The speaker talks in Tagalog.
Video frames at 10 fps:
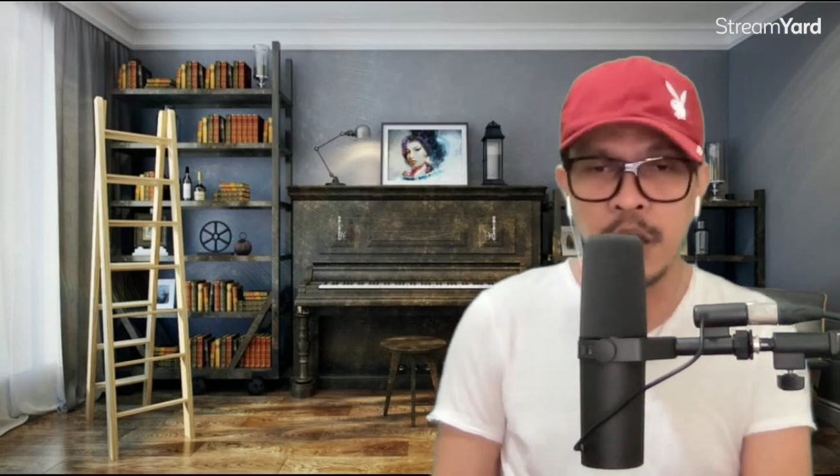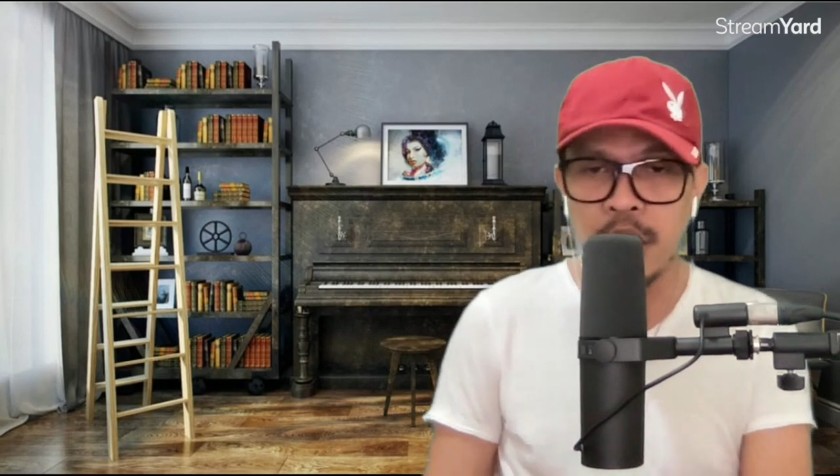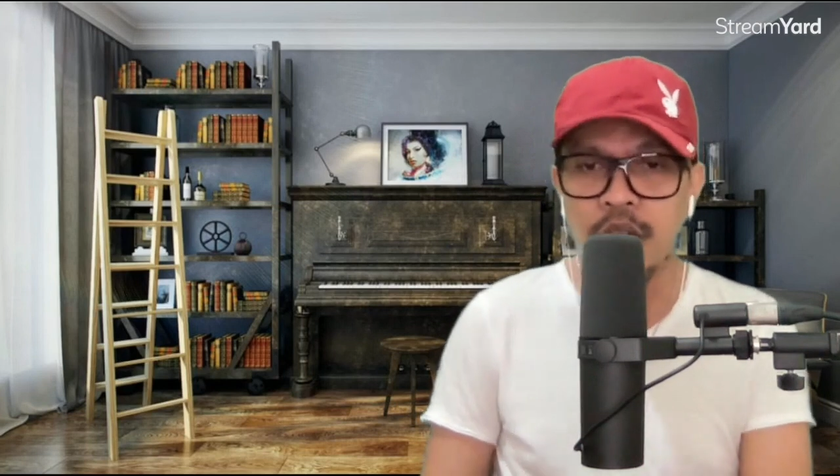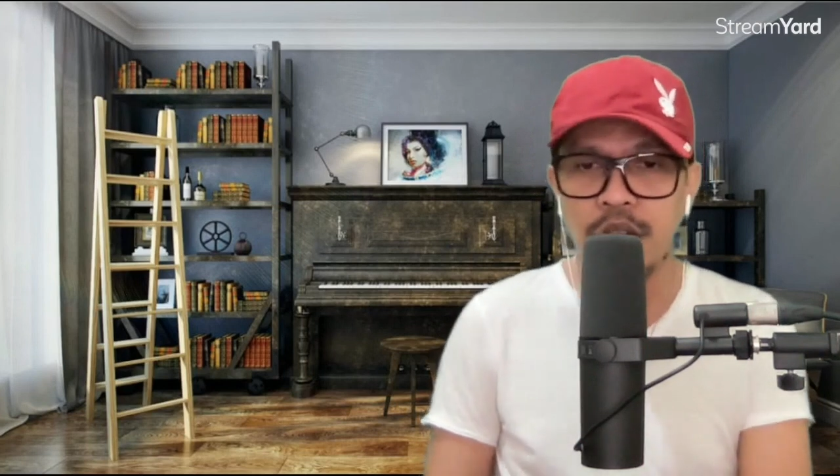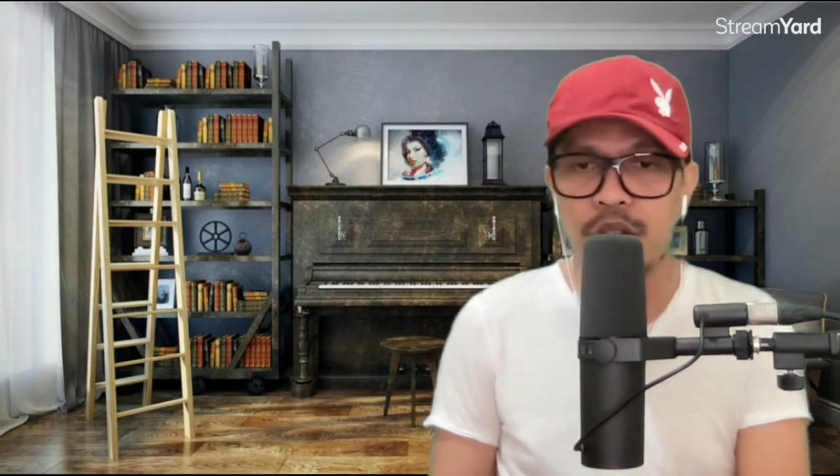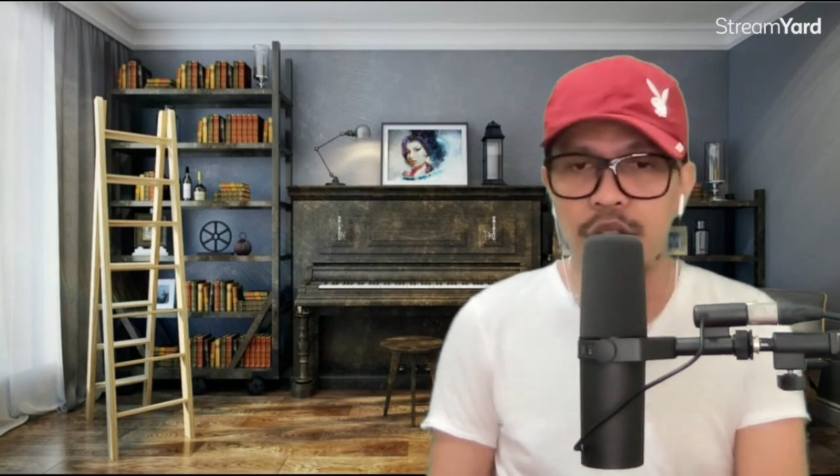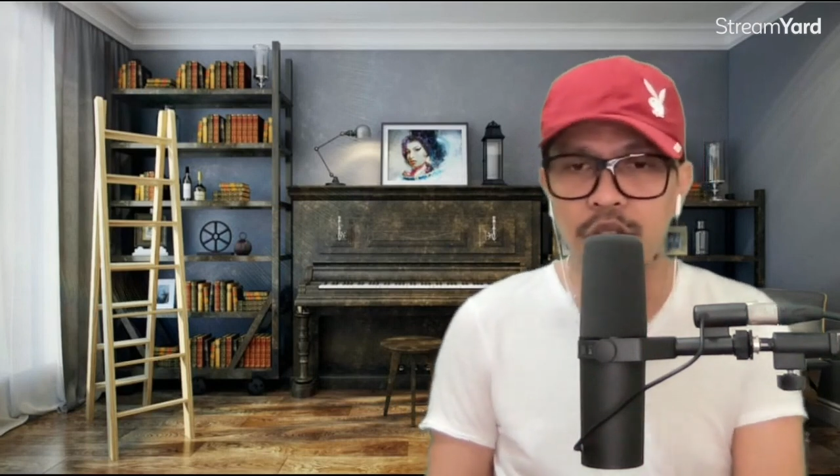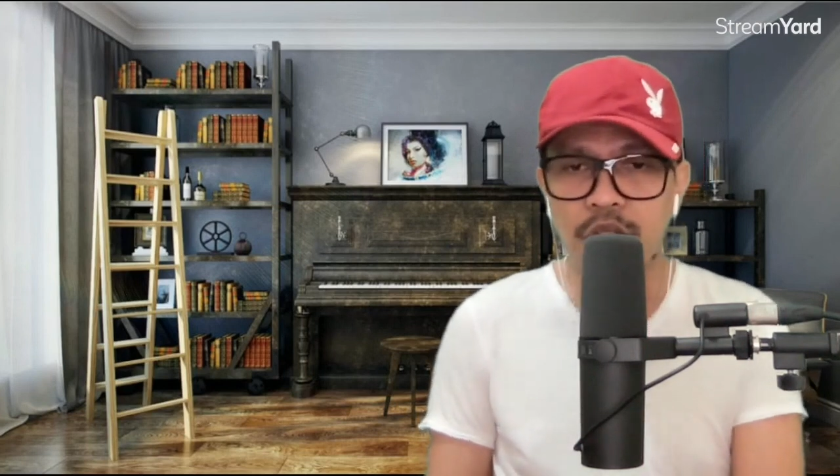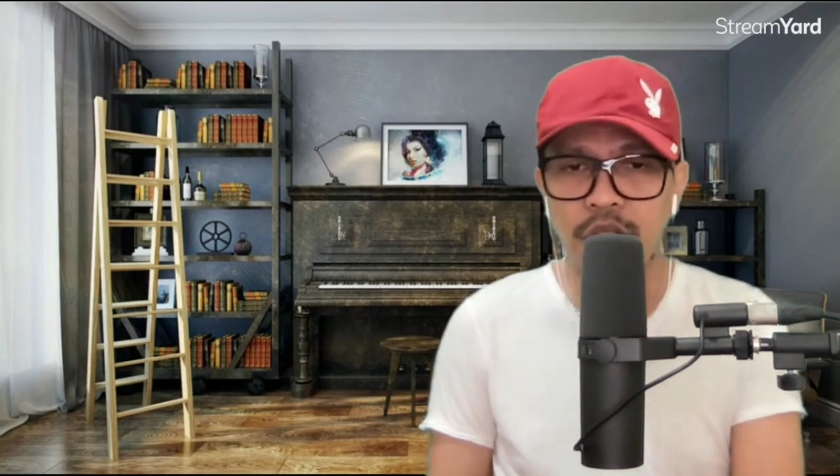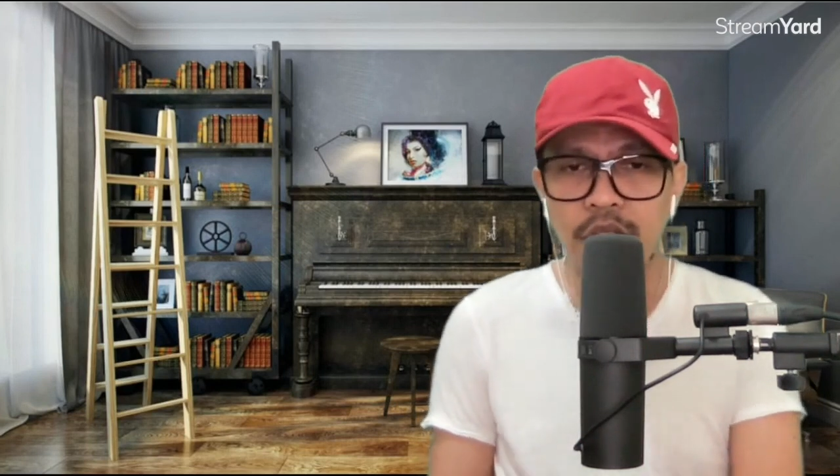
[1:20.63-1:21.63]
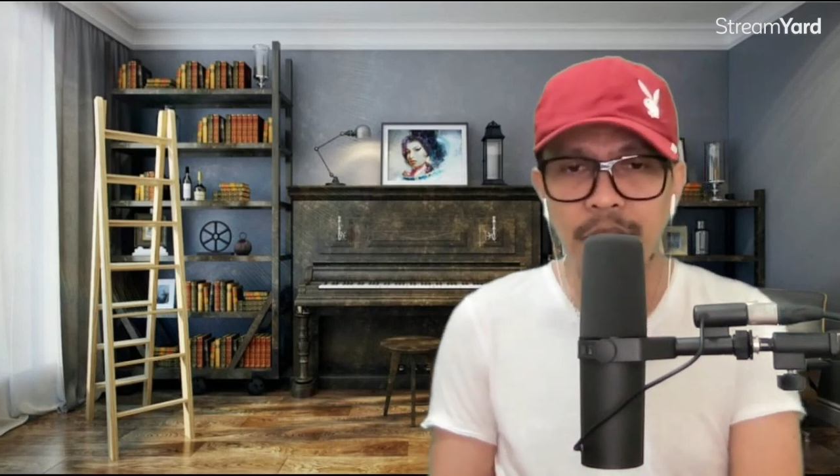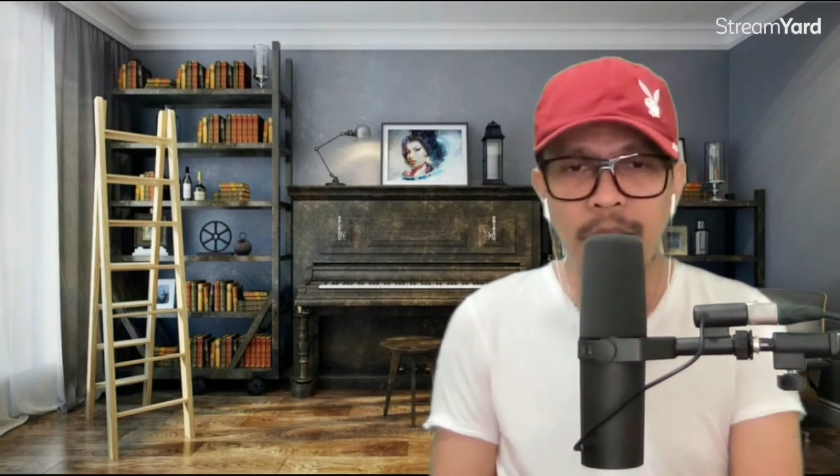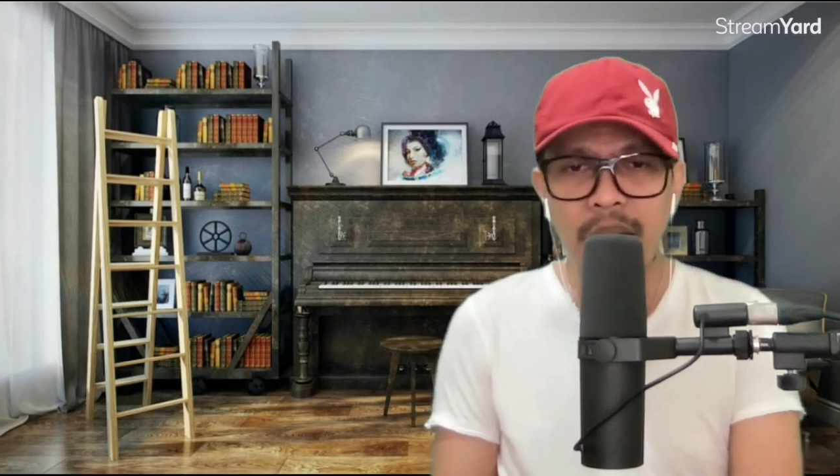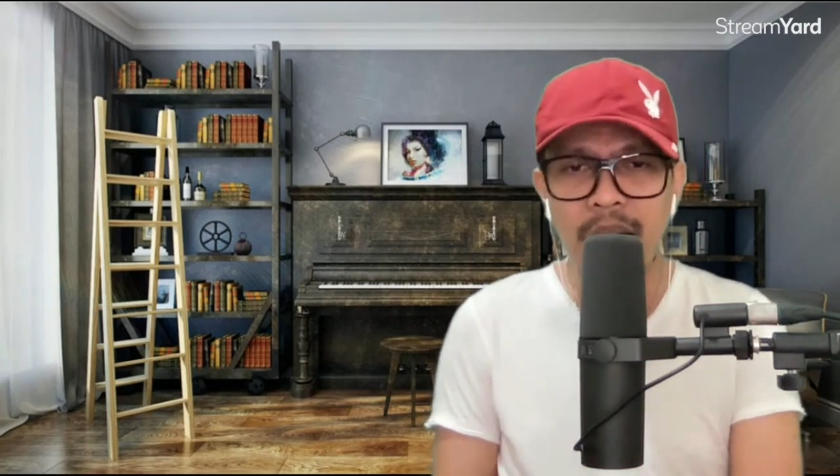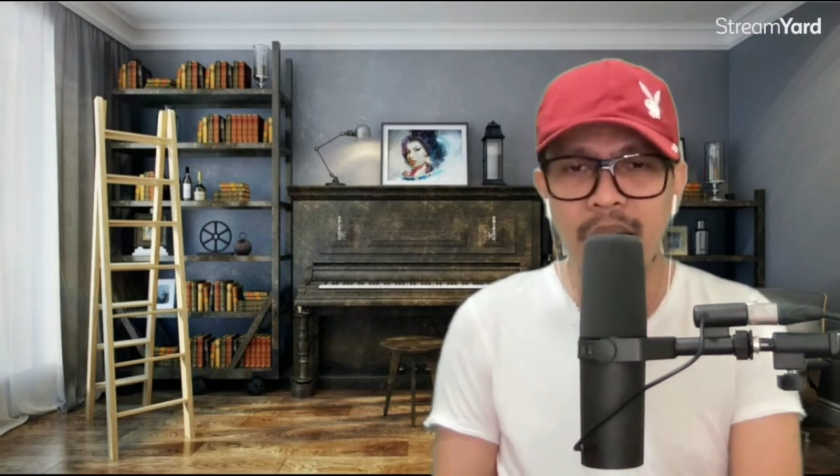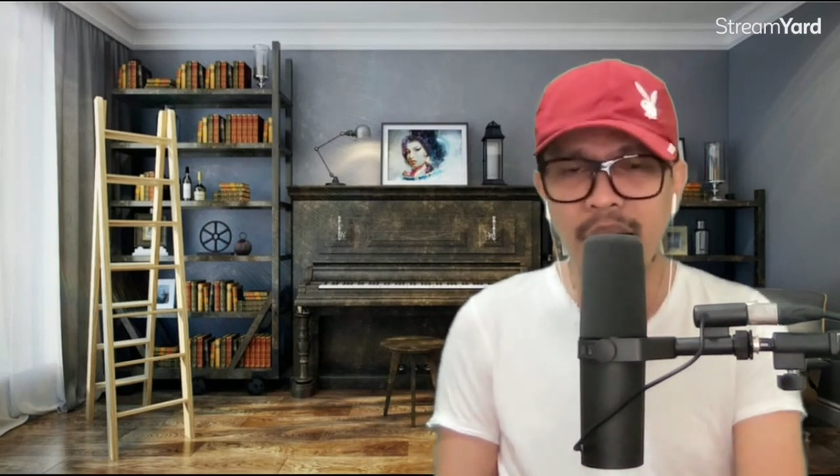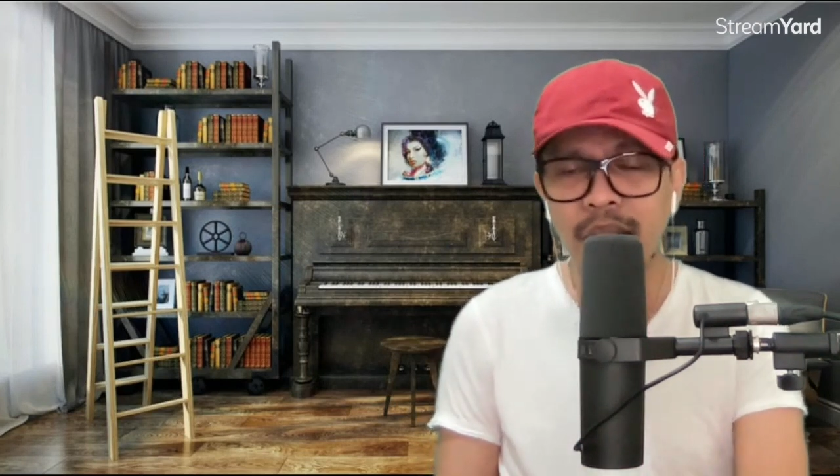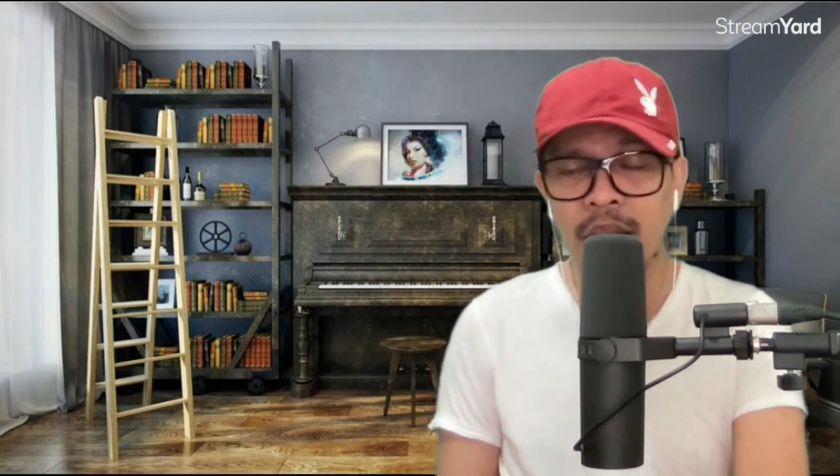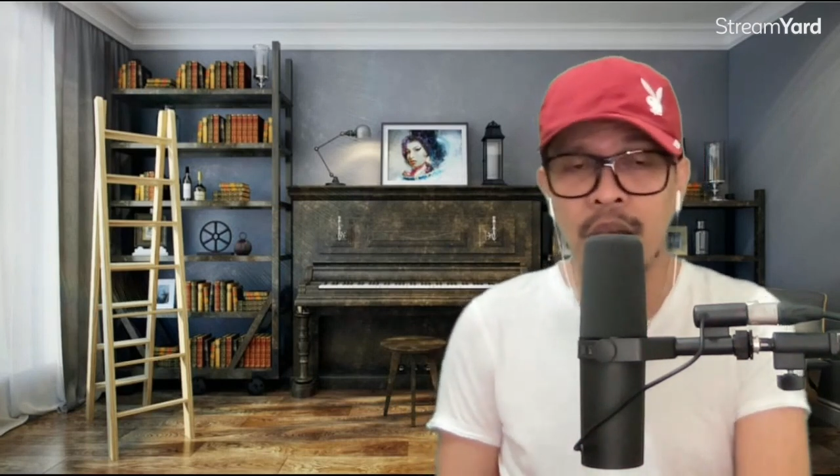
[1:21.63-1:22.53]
Hindi naman